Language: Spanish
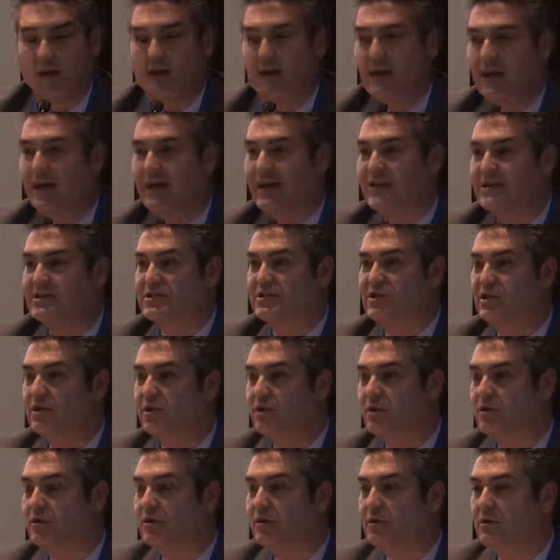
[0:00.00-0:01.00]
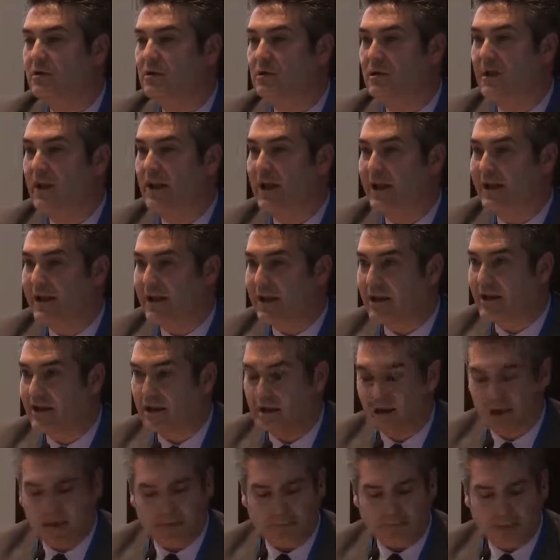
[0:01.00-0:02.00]
la gestión de la
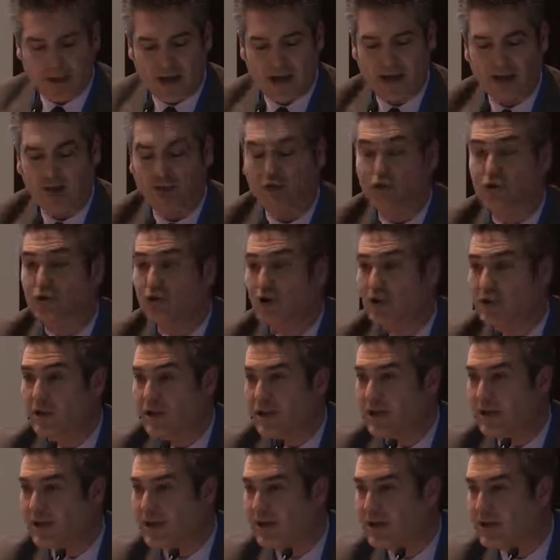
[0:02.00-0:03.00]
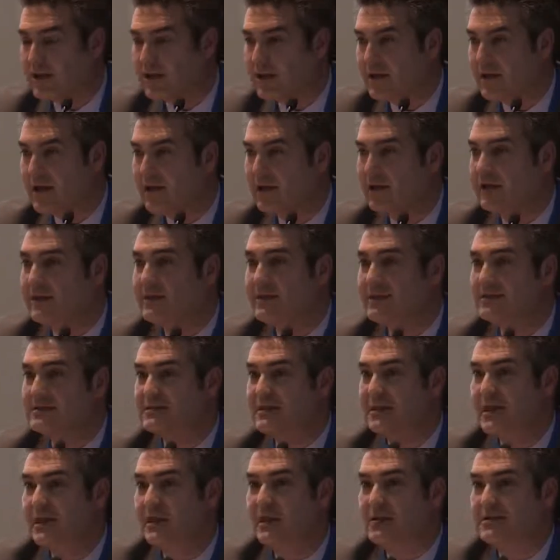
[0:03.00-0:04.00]
energía, al control de la energía, y
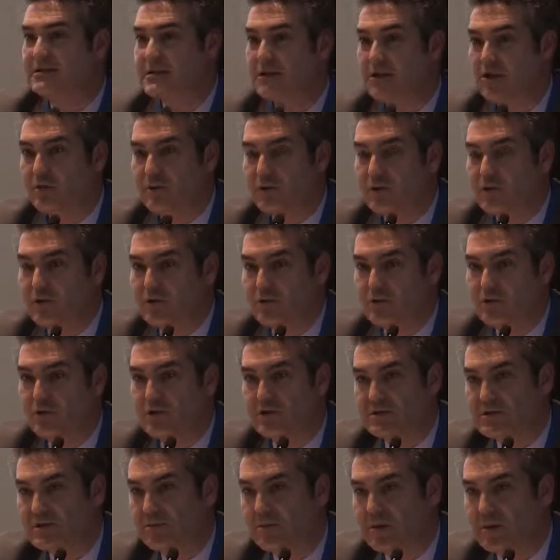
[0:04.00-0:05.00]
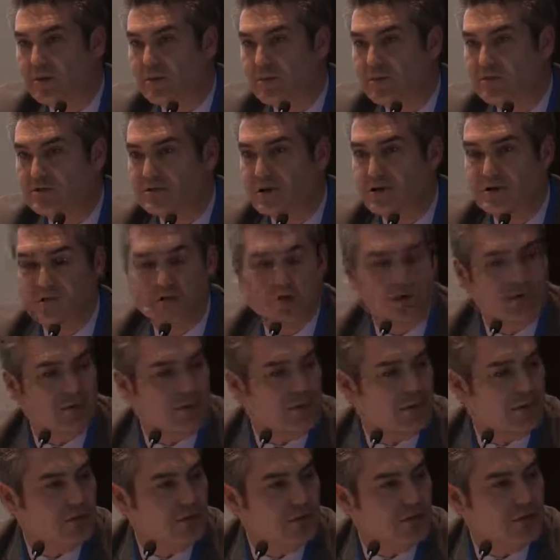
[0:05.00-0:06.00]
desde el siglo XXI, desde principios del siglo
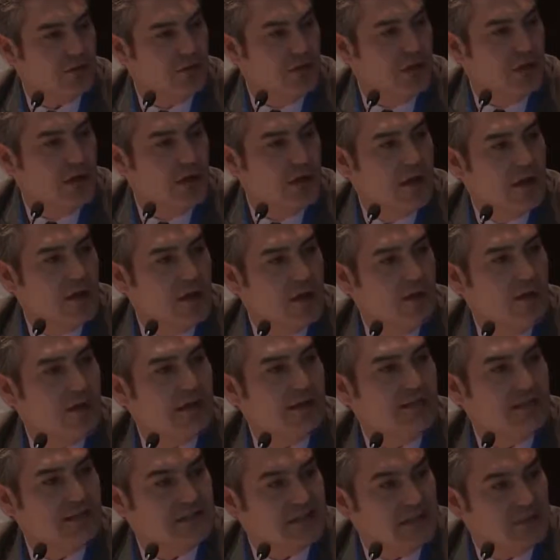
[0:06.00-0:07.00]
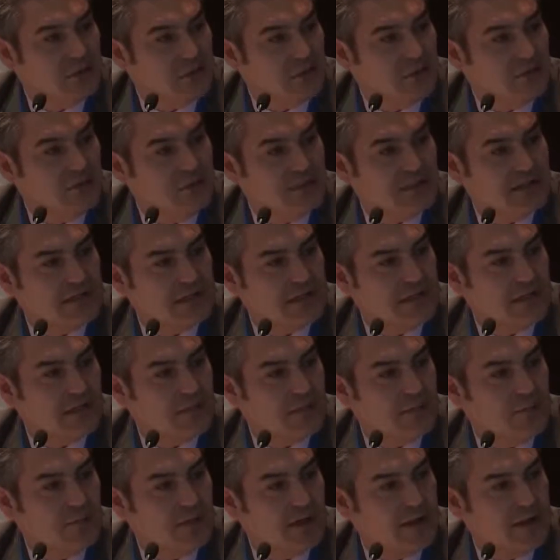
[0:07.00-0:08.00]
XXI, con la adquisición de una serie de
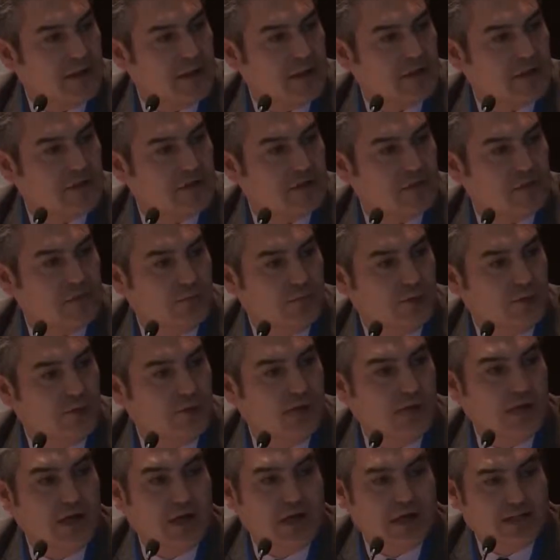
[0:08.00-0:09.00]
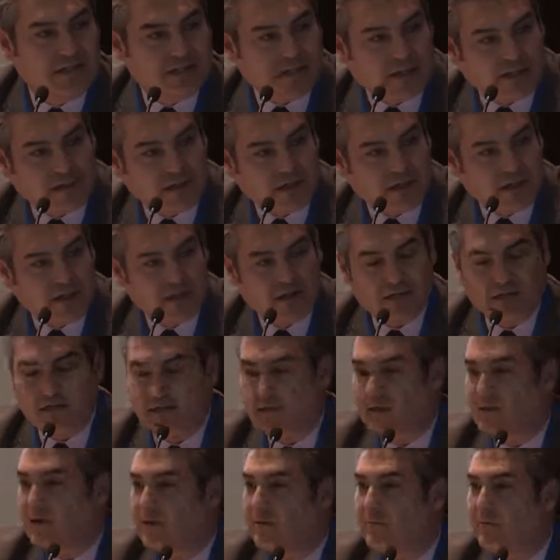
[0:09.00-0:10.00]
compañías como Shantrex
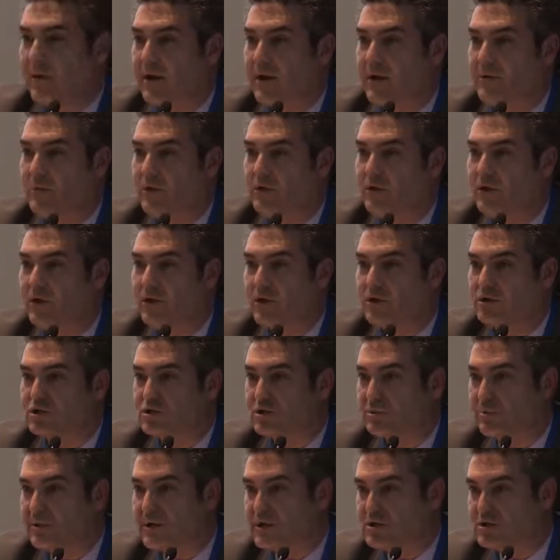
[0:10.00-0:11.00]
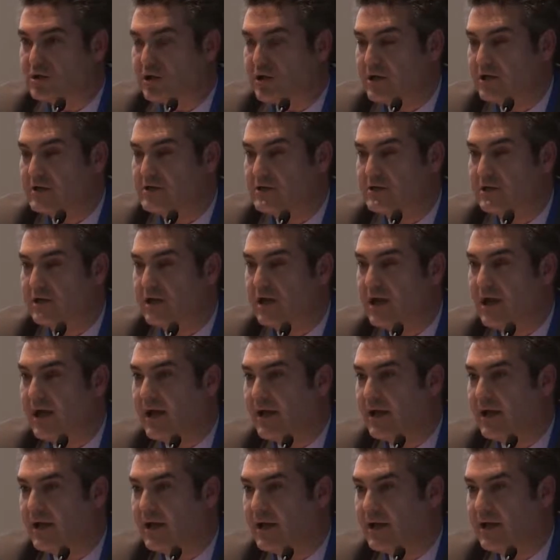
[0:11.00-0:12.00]
eh, para el mundo de los inversores y la
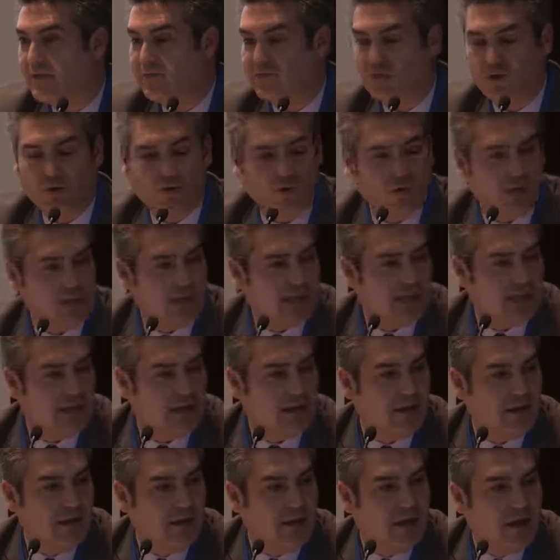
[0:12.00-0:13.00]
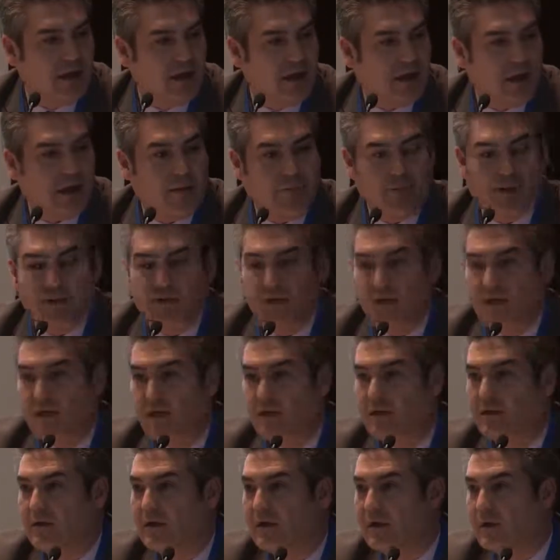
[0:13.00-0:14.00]
energía fotovoltaica,
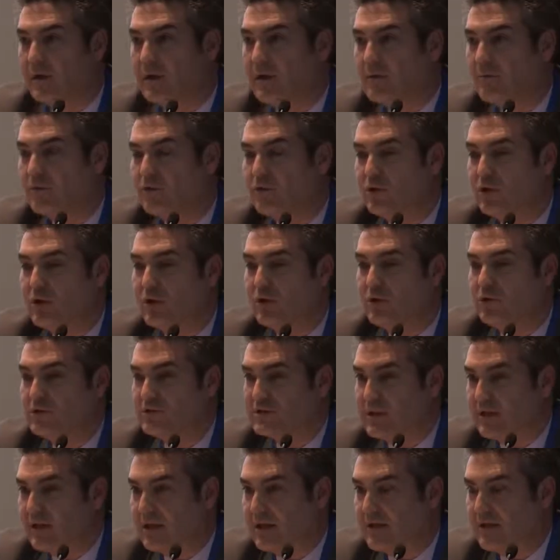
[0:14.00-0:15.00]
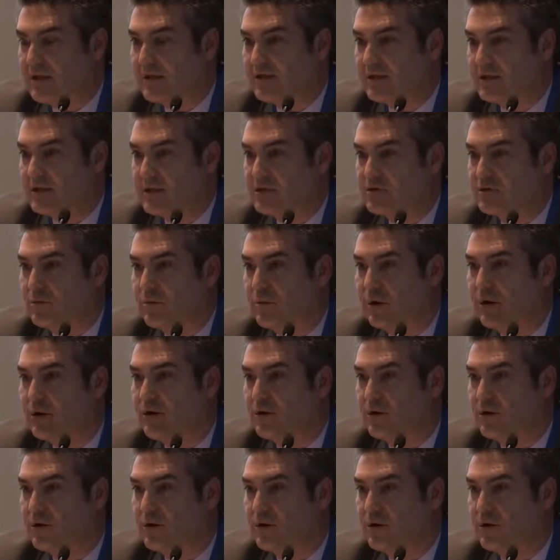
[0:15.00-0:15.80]
APC en el mundo de los data centers, Opel,